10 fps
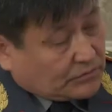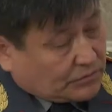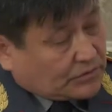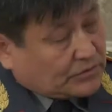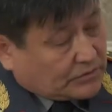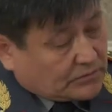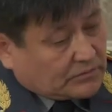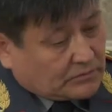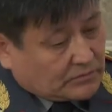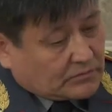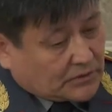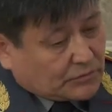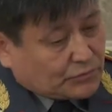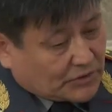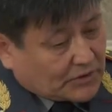То есть э,
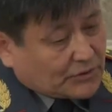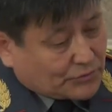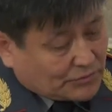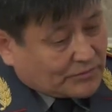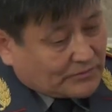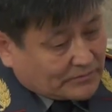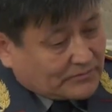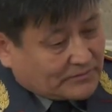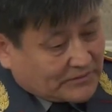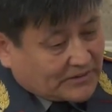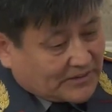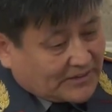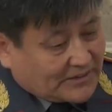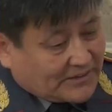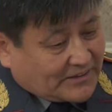хочу сказать, что
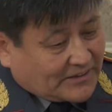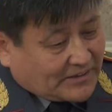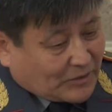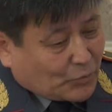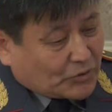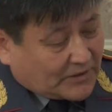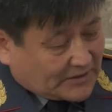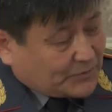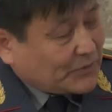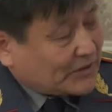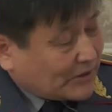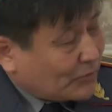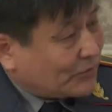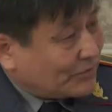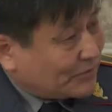Работа
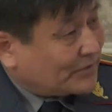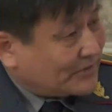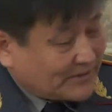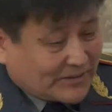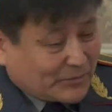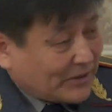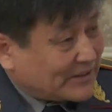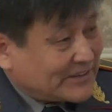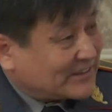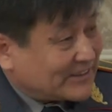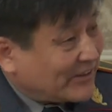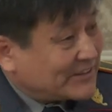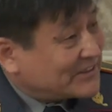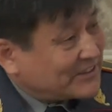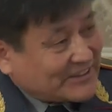инспекторов – это практически
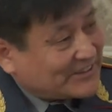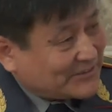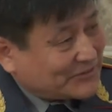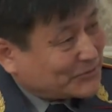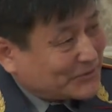24 часа в